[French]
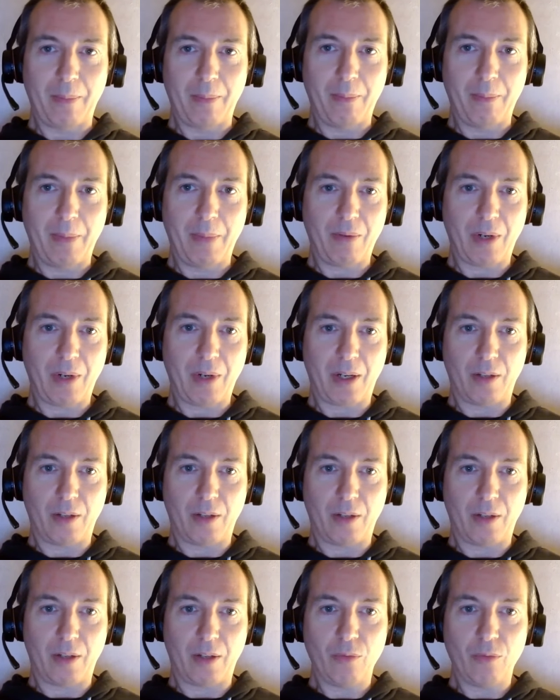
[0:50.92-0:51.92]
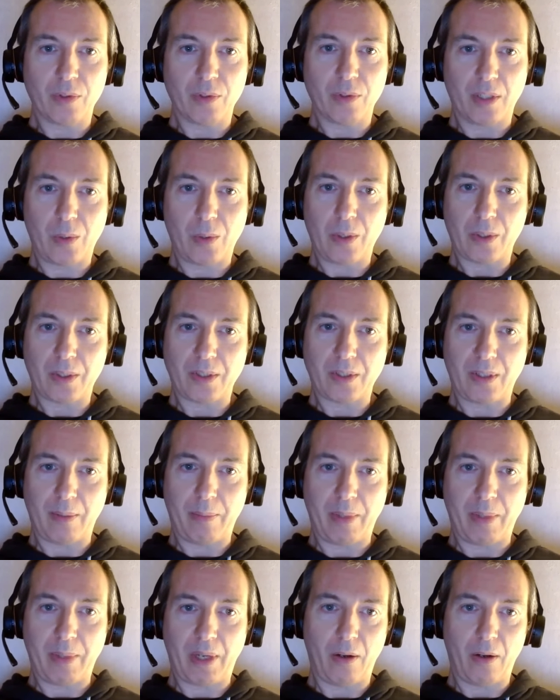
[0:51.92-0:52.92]
mais voilà un nouveau scheduler qui
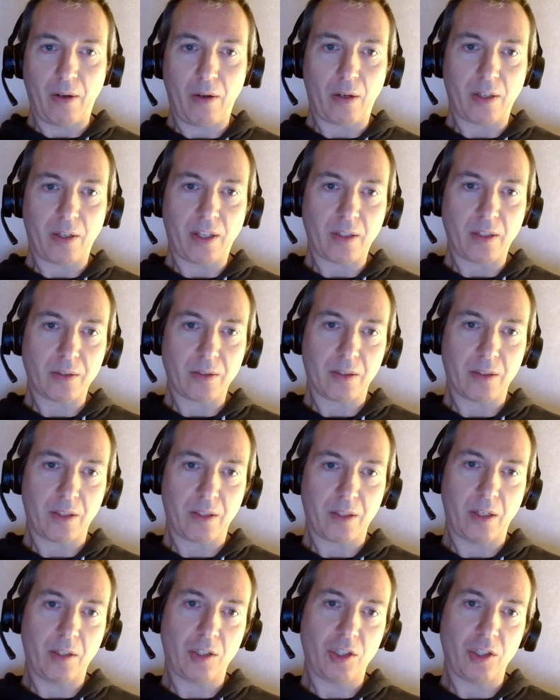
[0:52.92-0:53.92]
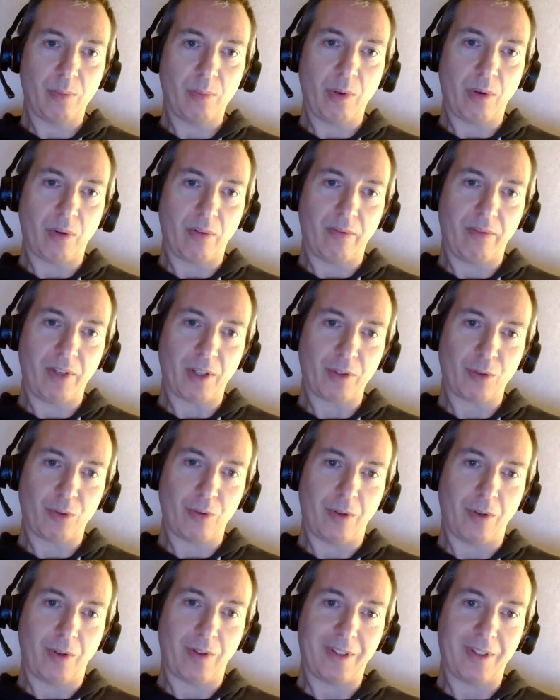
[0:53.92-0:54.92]
s'appelle Earliest Eligible
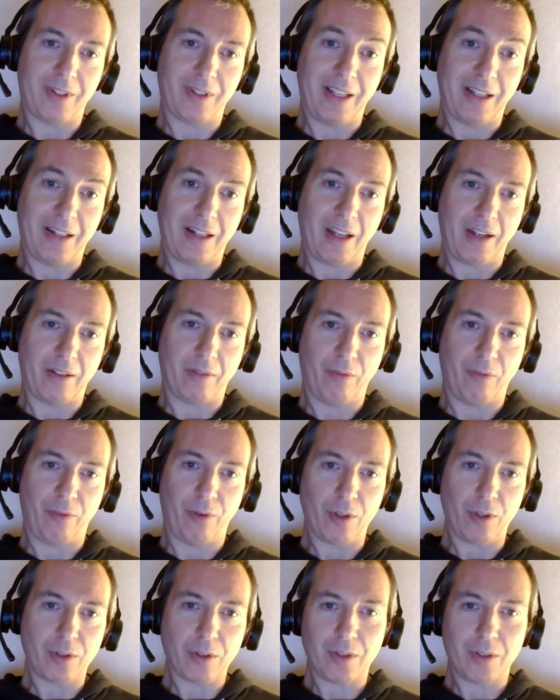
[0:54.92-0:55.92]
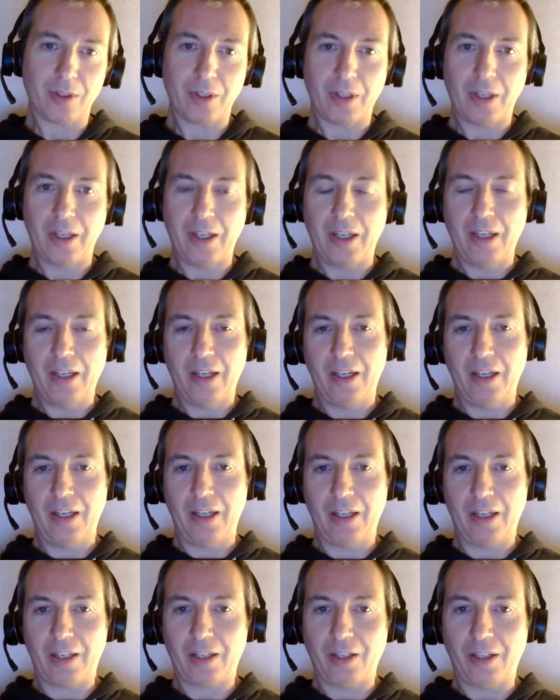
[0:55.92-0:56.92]
Virtual Deadline First
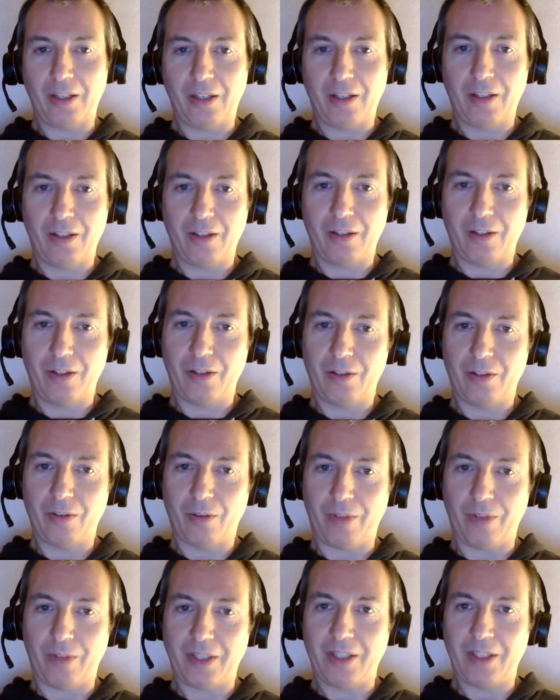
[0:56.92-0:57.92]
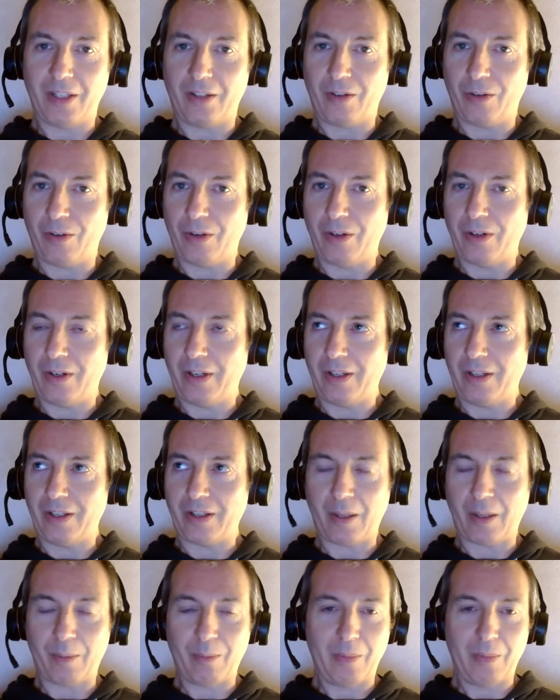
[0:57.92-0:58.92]
et qui, on va dire,
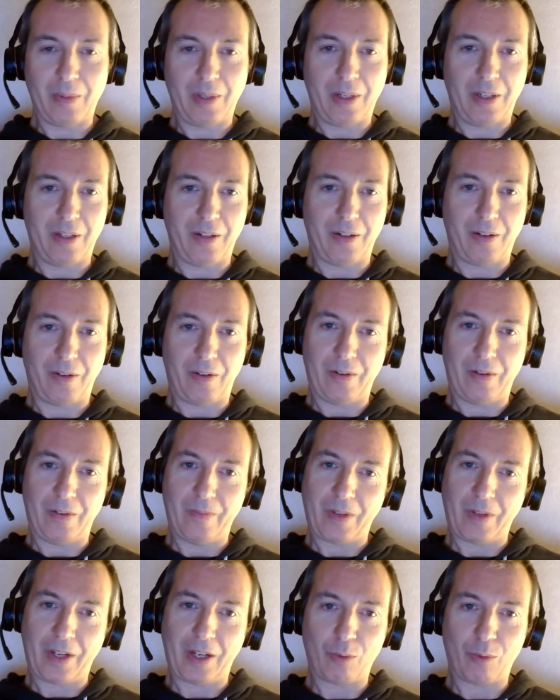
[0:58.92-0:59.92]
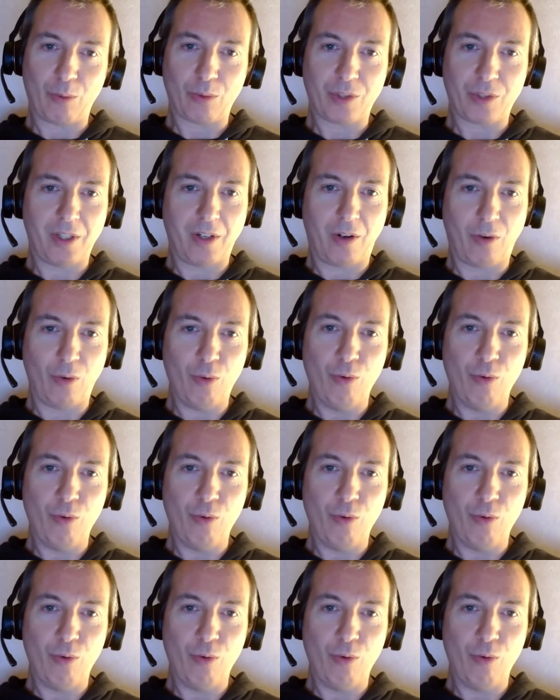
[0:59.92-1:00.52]
est euh, raccourci en